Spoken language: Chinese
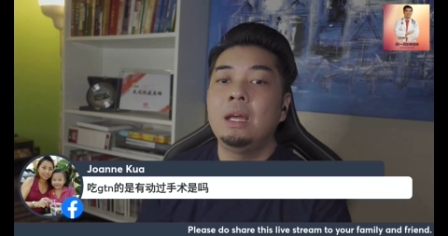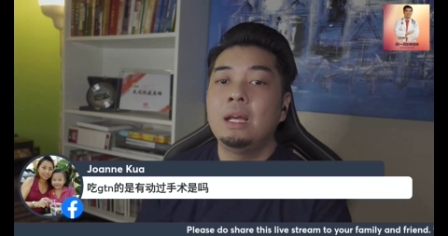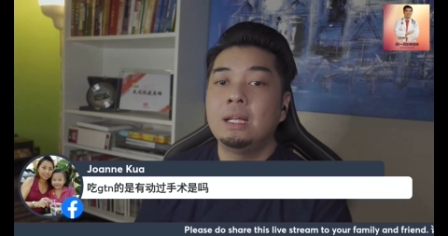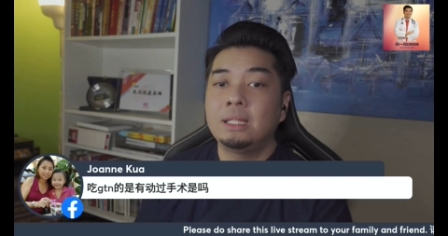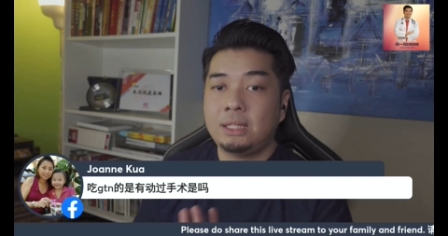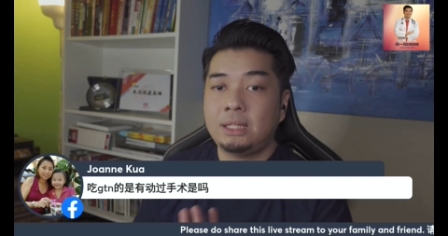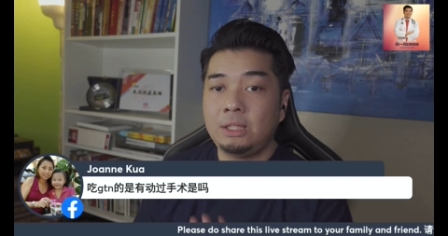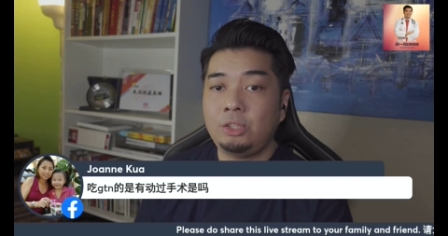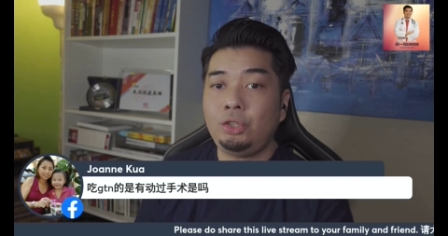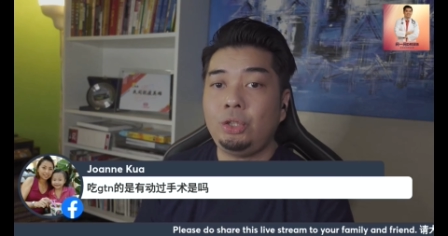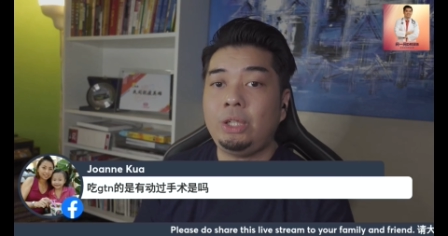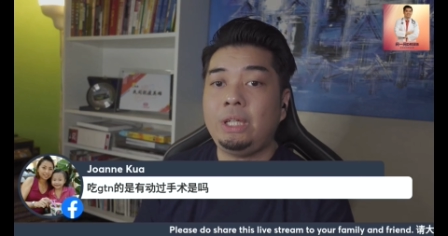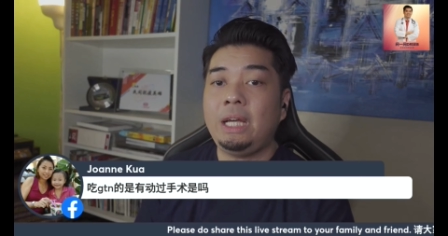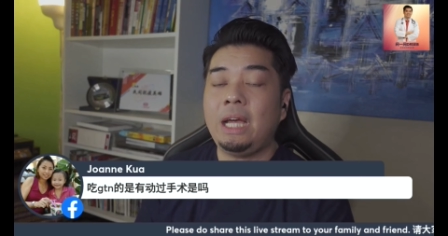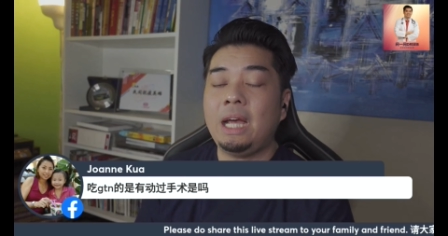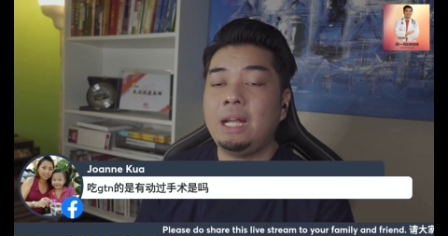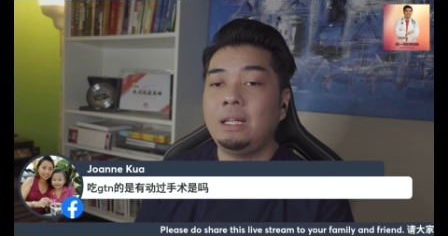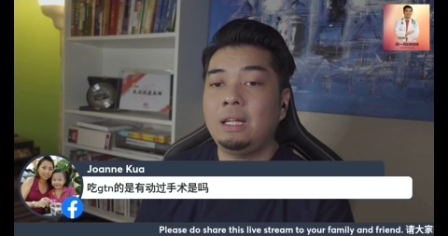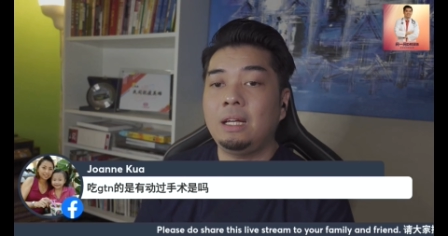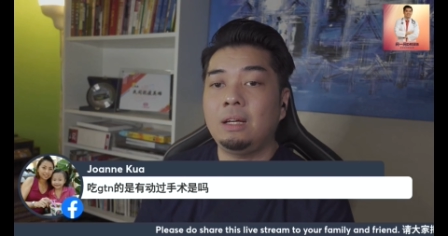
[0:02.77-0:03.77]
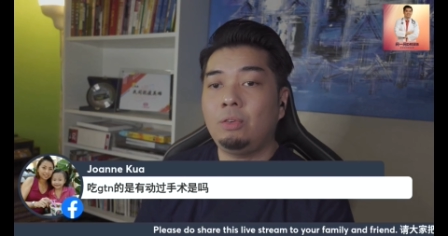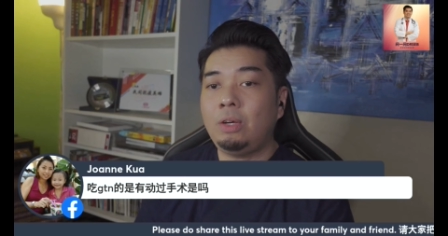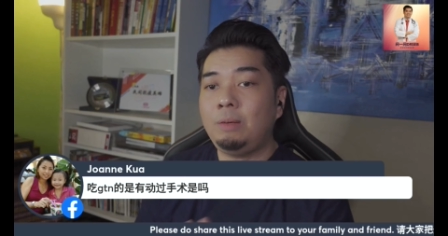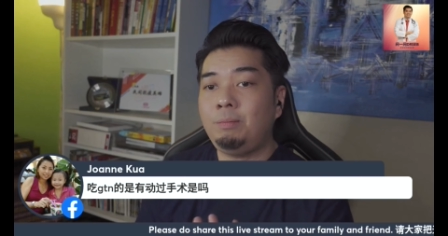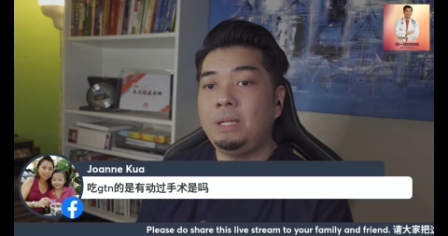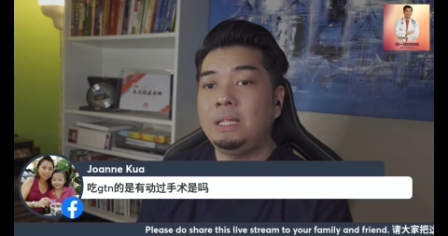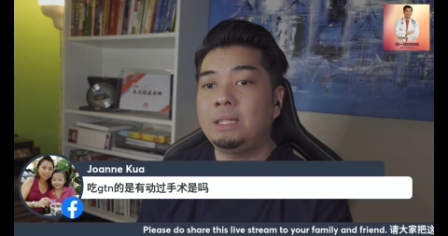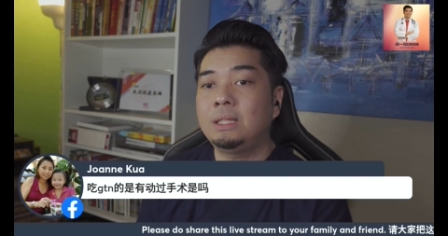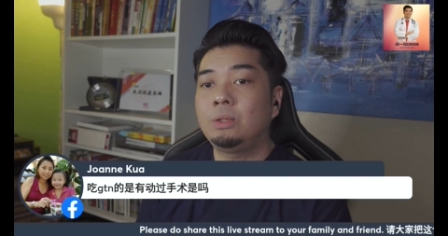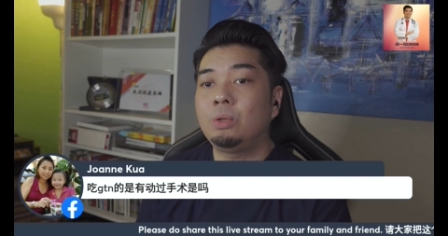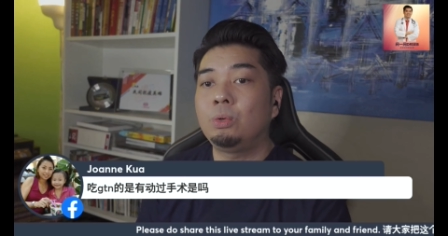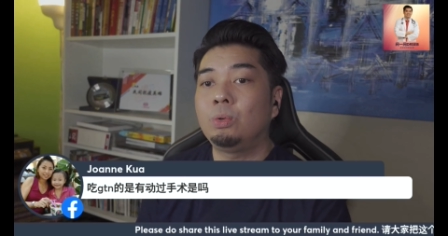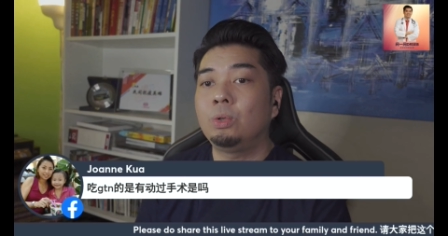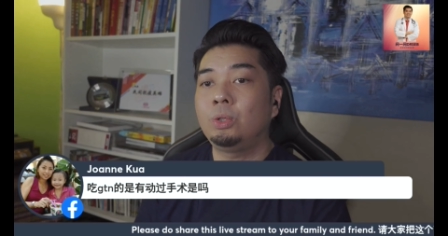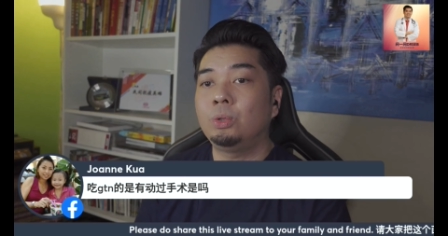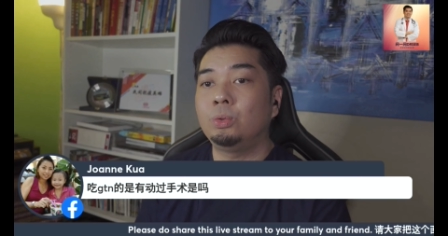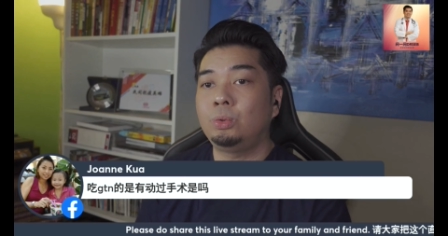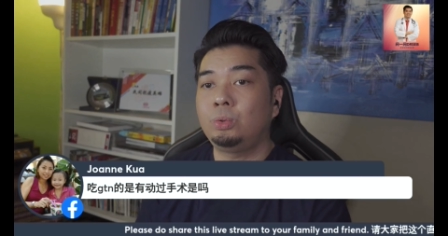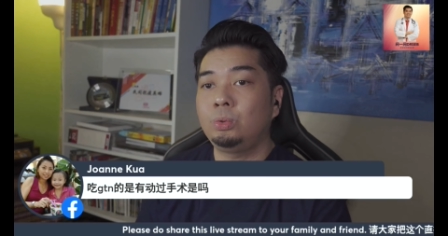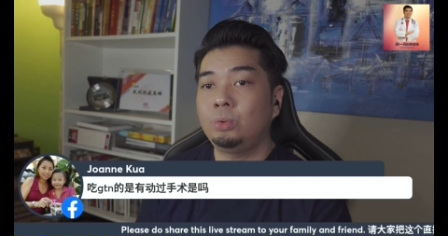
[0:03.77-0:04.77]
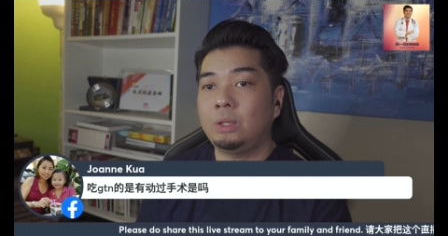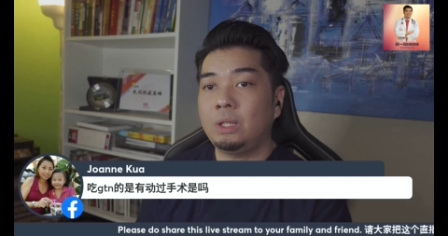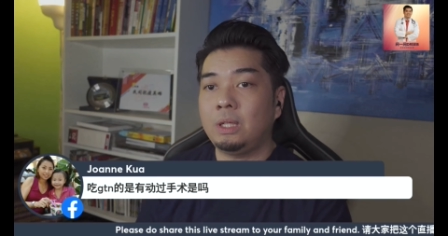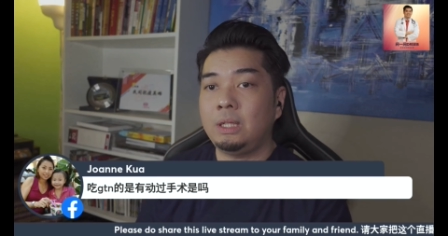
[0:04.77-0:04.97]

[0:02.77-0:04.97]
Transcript: 是 G T N 的未必是动过手术的，